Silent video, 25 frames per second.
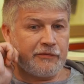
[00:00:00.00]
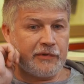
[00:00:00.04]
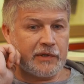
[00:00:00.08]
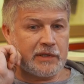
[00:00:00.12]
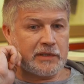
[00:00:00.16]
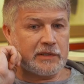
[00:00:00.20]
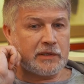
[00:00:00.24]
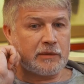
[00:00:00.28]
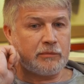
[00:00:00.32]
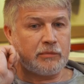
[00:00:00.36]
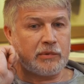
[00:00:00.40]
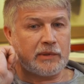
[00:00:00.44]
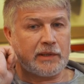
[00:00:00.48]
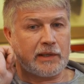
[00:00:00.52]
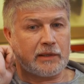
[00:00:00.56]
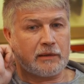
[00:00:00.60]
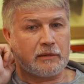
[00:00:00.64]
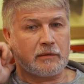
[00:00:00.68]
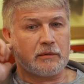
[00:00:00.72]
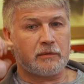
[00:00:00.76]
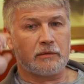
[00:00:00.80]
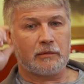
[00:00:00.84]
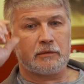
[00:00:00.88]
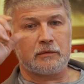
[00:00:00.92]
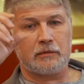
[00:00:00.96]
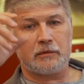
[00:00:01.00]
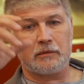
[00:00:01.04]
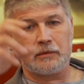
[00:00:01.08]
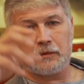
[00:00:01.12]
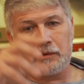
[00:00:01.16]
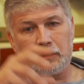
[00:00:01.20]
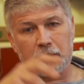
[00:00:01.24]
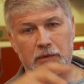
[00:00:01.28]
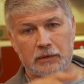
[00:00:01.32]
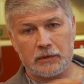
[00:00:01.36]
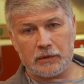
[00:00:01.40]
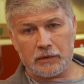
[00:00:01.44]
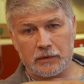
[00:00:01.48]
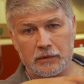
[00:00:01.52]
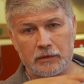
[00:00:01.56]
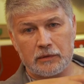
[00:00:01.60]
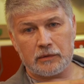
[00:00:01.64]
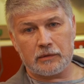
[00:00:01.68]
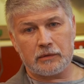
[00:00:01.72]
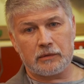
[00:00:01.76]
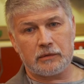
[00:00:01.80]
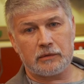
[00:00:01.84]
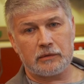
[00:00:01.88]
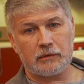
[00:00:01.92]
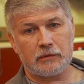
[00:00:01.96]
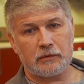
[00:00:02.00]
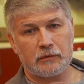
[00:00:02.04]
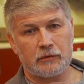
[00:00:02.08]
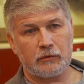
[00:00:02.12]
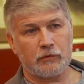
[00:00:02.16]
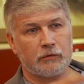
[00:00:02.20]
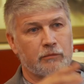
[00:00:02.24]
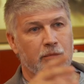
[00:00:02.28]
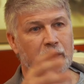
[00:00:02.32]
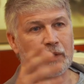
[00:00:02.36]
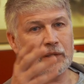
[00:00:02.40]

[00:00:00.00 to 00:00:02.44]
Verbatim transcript: Fixed Blade. Э, ну, вот